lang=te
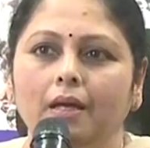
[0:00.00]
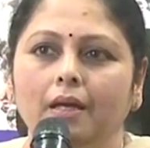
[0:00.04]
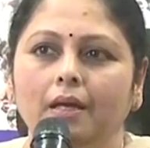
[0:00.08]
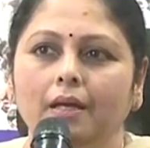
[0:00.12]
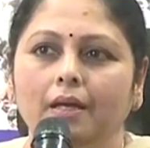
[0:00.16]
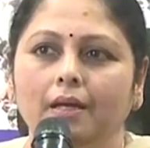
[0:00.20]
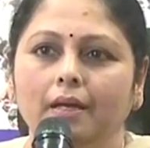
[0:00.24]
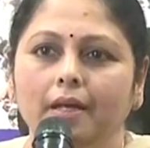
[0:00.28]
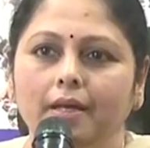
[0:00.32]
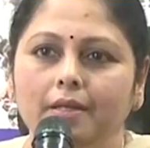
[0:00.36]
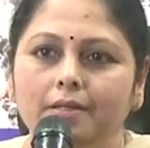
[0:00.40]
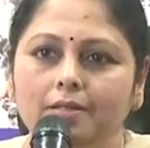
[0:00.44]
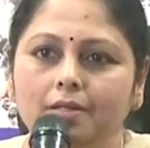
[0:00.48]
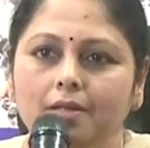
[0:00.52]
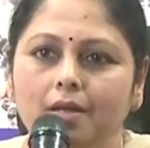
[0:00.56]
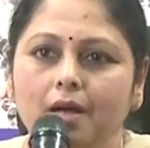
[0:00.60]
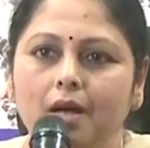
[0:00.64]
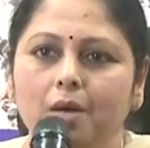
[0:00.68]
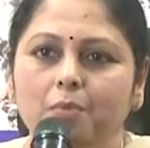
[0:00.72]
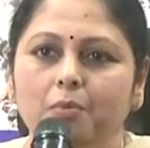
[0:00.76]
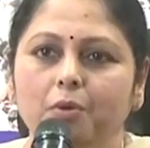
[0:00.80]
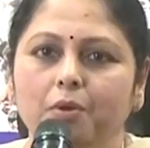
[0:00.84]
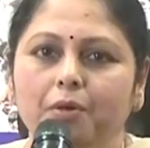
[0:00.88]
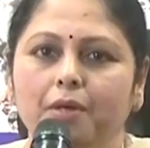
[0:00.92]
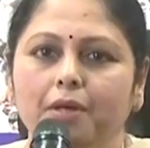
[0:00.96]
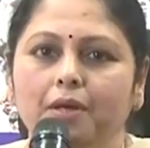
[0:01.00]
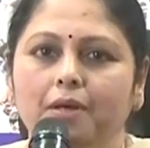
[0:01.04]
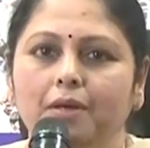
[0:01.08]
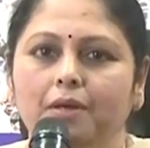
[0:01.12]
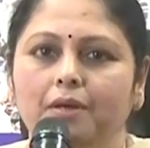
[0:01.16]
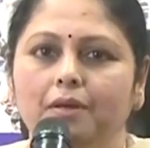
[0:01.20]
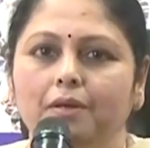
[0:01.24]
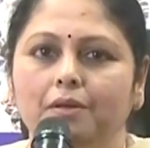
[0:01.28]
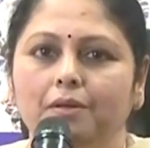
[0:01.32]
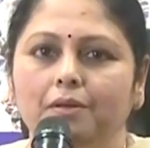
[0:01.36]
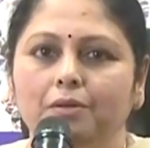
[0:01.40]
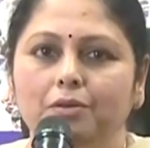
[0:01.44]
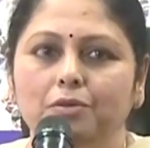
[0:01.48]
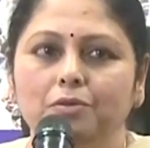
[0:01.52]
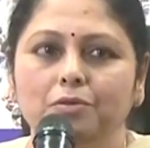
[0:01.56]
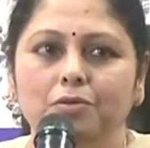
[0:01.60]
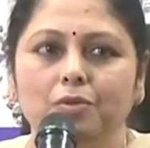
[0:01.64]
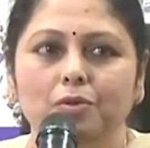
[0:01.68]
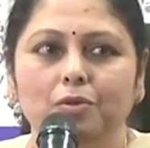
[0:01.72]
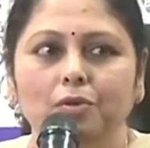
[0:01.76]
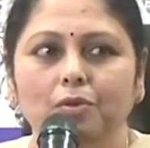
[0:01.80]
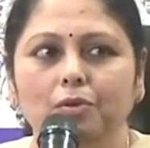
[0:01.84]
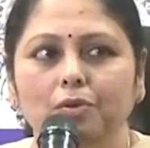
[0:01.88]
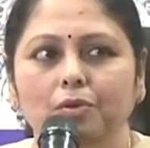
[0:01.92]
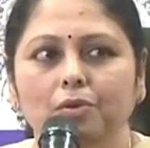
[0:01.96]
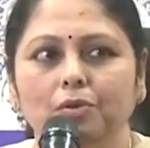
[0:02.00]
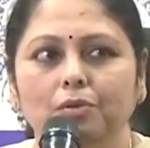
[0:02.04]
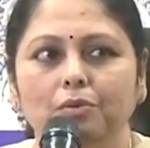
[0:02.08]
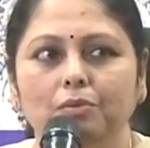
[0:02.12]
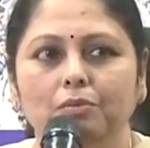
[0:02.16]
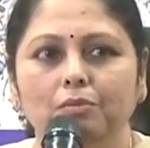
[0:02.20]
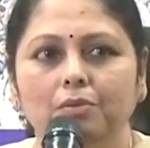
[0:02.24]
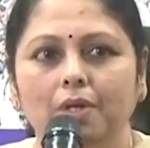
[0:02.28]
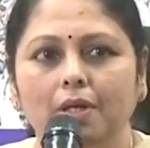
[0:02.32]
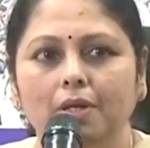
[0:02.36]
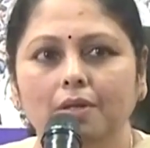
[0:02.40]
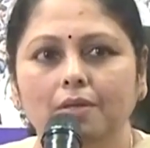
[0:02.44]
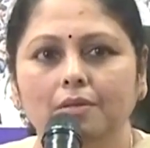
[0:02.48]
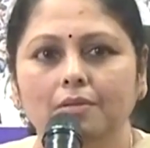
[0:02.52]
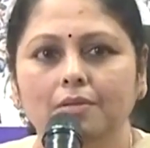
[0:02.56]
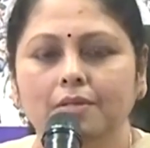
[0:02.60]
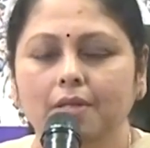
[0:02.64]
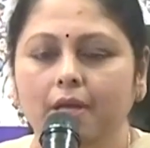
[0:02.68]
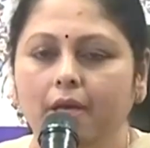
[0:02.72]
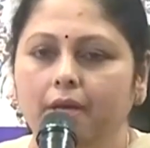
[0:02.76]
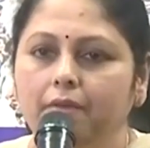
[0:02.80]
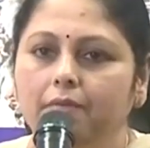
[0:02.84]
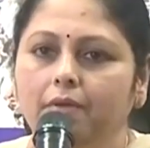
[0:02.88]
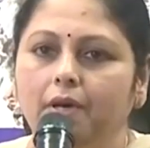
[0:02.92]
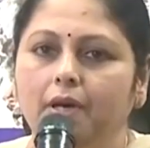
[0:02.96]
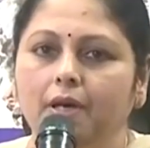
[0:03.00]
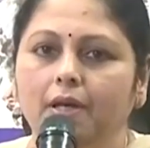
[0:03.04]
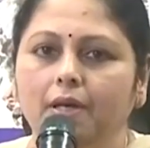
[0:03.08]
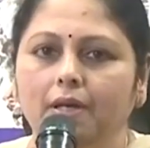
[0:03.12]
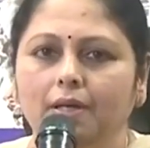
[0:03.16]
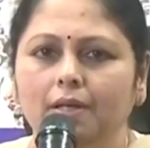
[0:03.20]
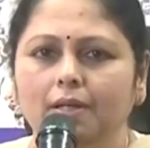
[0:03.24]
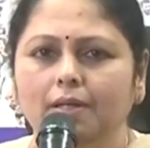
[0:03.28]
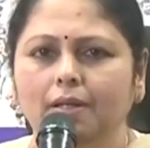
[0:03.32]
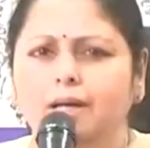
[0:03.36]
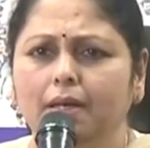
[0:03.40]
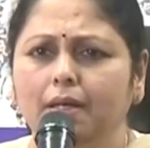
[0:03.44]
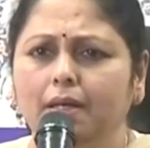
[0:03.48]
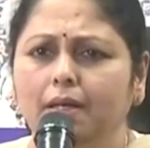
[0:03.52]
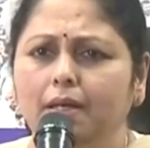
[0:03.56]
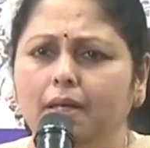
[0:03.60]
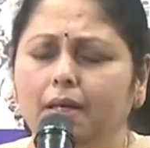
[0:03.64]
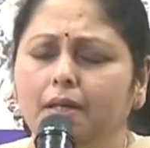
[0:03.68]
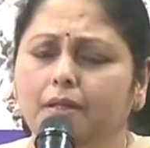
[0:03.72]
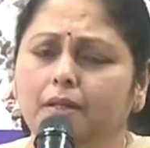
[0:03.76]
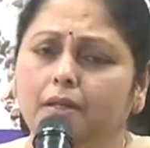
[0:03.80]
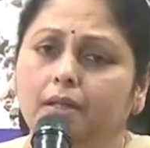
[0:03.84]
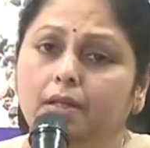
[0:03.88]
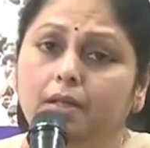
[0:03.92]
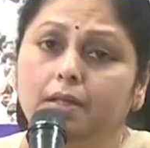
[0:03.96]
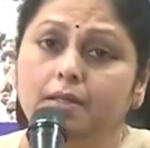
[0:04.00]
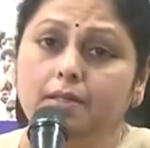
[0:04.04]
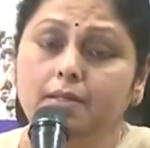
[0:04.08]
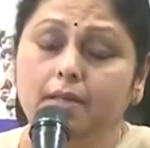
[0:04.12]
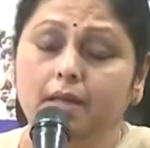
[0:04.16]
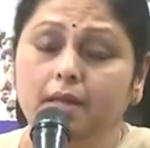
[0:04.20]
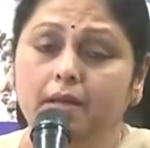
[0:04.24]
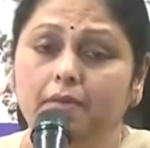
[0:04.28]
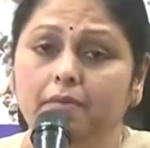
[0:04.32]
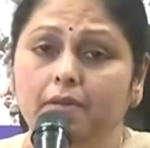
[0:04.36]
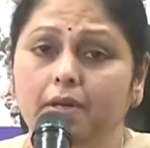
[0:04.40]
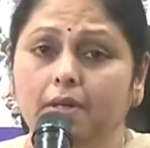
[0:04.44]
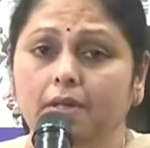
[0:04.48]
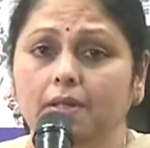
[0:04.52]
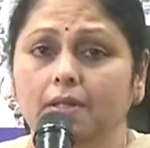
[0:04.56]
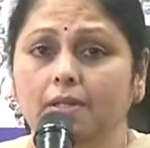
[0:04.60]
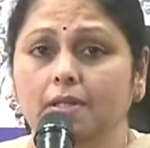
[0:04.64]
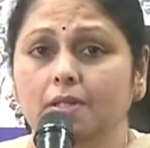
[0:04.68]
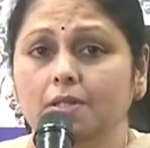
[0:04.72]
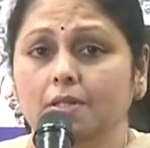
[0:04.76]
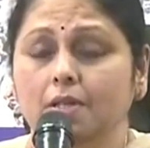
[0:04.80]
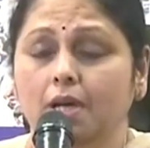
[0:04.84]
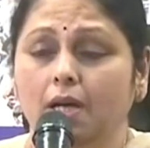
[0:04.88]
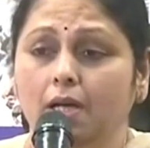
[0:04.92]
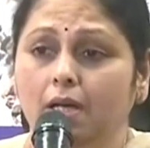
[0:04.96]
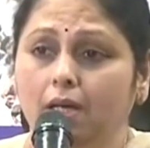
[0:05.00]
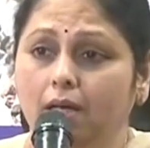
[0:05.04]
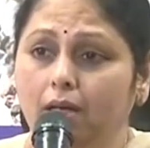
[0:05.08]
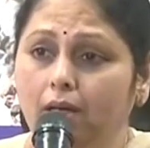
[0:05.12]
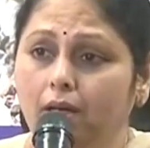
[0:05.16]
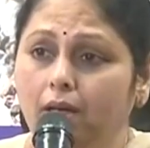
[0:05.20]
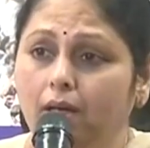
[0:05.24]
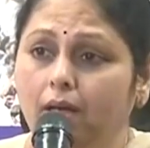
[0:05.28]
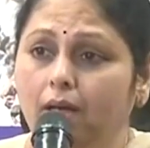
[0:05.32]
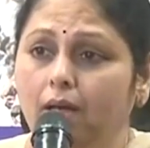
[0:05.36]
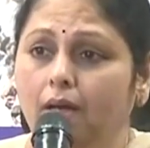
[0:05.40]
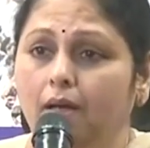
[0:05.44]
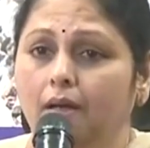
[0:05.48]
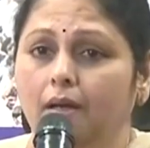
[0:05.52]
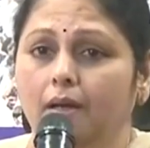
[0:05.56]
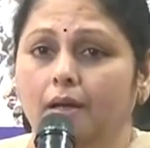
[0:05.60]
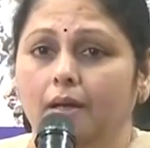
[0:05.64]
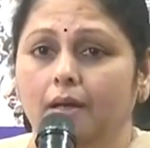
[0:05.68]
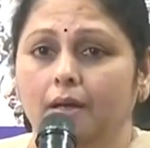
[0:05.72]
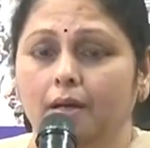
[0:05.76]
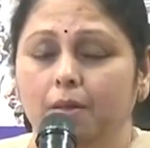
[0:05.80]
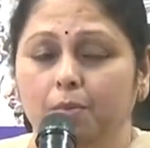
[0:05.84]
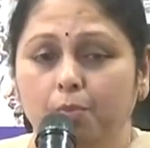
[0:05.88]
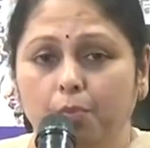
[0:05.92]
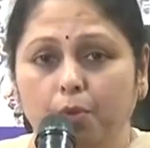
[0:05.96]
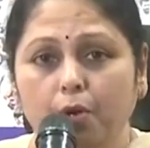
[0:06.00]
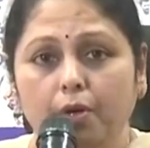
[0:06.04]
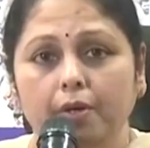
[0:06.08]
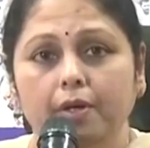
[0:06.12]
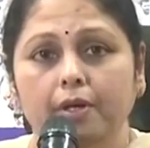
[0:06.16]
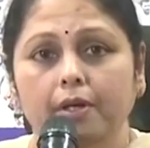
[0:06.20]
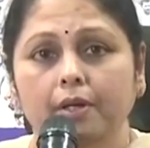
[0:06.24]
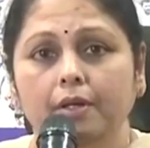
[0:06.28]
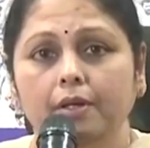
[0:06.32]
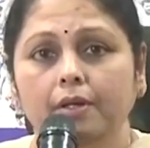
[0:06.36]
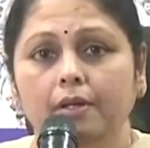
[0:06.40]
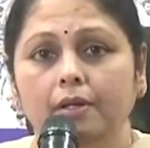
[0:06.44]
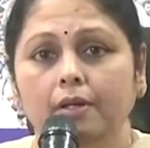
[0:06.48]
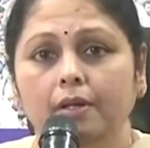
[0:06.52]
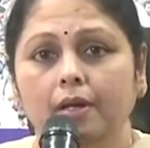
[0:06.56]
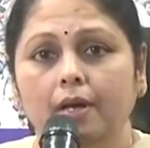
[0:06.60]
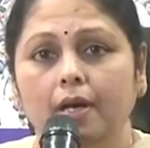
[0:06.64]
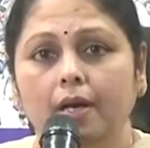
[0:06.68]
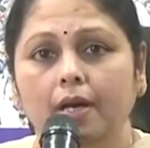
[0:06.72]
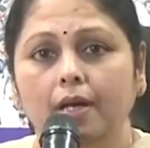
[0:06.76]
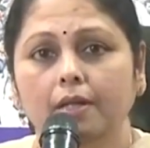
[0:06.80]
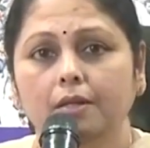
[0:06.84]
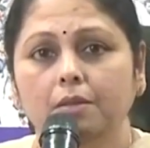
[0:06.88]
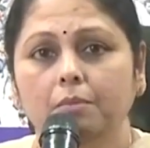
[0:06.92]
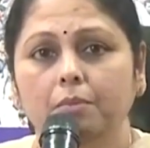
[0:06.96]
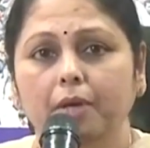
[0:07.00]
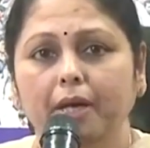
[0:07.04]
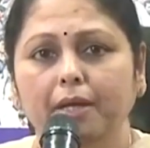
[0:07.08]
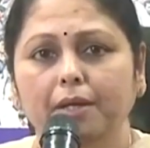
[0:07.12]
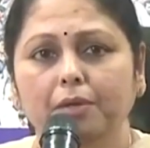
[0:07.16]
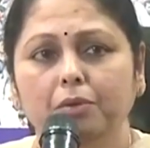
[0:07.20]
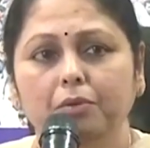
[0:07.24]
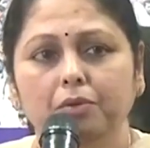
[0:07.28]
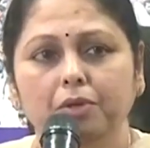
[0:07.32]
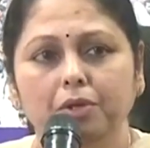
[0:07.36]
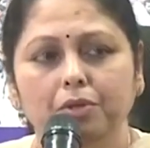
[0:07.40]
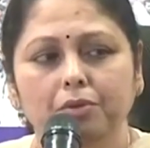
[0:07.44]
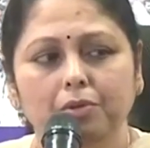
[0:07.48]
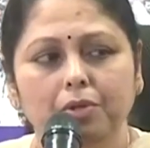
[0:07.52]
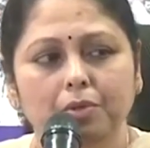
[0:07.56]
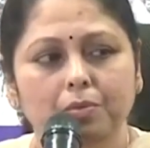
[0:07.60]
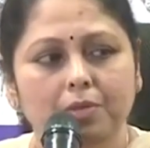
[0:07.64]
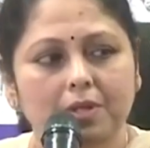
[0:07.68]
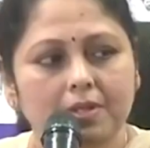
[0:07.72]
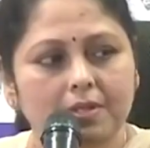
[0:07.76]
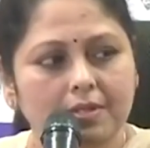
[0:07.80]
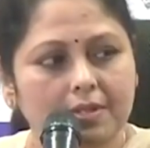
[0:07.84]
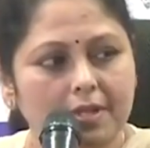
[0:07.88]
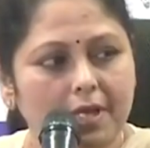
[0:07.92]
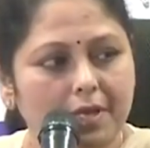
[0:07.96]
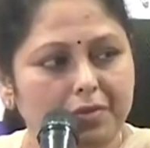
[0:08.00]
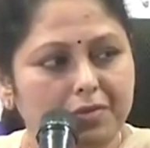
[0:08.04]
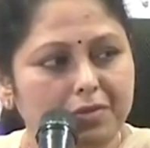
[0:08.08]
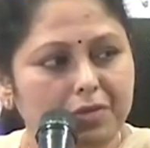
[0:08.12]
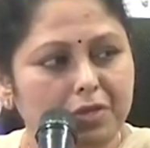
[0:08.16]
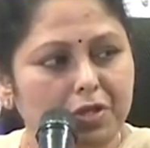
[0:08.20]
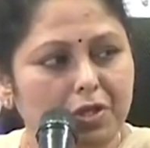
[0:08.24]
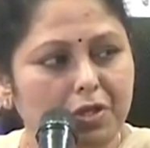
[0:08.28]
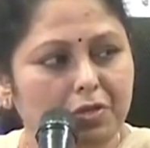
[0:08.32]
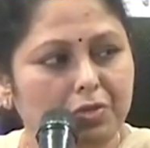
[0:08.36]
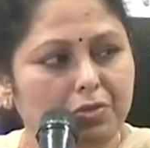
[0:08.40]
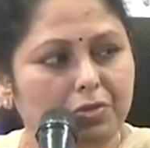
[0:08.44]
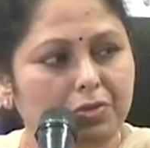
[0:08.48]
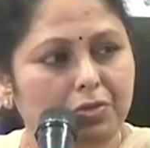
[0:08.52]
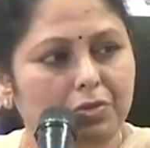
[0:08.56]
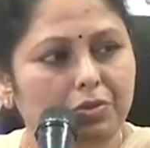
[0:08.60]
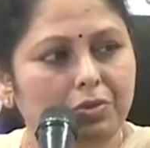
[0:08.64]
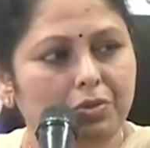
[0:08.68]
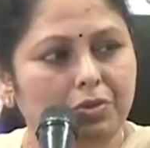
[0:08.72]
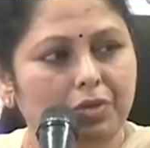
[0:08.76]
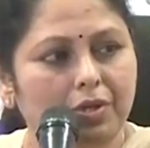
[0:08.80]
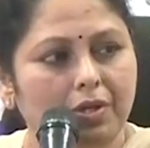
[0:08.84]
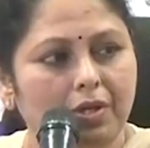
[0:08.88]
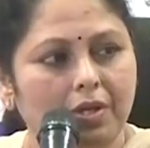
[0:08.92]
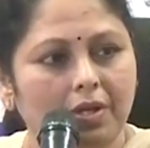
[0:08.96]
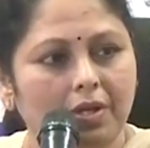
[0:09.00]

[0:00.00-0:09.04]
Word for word: ఇంకా నెక్స్ట్ రాబోయే రోజుల్లో మనం సేవ అన్న దానికి ఎందుకంటే సేవ అన్నది చాలా ఇంపార్టెంట్ అది బయట ఉండి కూడా మనం సేవ చేయొచ్చు